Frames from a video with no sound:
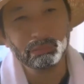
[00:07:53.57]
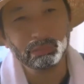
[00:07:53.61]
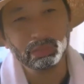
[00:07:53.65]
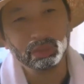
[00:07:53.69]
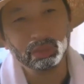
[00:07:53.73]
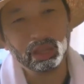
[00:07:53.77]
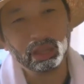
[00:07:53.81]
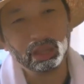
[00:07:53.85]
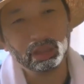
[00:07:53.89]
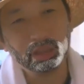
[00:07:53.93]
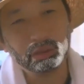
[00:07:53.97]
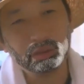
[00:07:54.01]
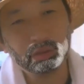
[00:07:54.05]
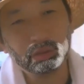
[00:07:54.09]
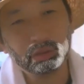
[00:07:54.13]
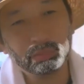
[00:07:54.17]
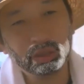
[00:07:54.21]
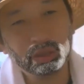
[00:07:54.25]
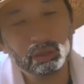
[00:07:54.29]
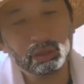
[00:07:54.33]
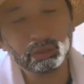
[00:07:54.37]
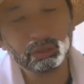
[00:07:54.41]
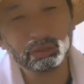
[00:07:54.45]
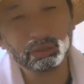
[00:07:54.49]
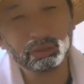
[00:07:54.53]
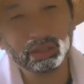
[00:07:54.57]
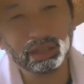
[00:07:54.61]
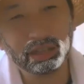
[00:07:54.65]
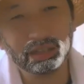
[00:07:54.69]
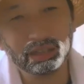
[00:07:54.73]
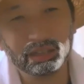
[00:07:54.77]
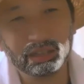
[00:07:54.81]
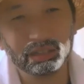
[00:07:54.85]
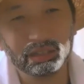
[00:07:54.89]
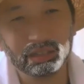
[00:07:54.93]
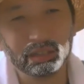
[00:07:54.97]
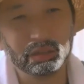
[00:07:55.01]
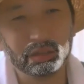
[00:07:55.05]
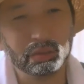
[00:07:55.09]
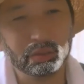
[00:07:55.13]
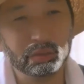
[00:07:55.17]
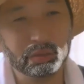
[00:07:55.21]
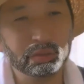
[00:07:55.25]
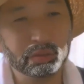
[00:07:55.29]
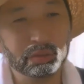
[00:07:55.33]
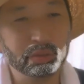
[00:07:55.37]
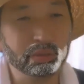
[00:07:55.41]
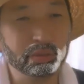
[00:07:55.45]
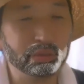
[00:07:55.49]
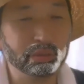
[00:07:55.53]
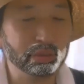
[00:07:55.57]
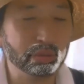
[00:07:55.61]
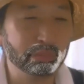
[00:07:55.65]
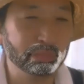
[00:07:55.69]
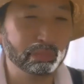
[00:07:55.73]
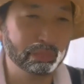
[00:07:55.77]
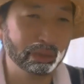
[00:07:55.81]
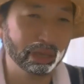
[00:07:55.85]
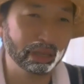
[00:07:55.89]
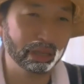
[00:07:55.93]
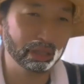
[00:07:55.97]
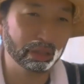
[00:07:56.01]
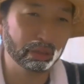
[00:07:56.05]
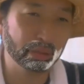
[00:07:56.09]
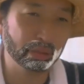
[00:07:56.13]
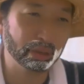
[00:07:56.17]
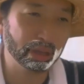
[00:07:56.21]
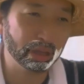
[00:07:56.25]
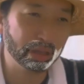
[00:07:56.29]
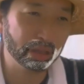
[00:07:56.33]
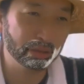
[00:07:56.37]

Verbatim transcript: で、郵便局関係だと、ゆうちょペイとか、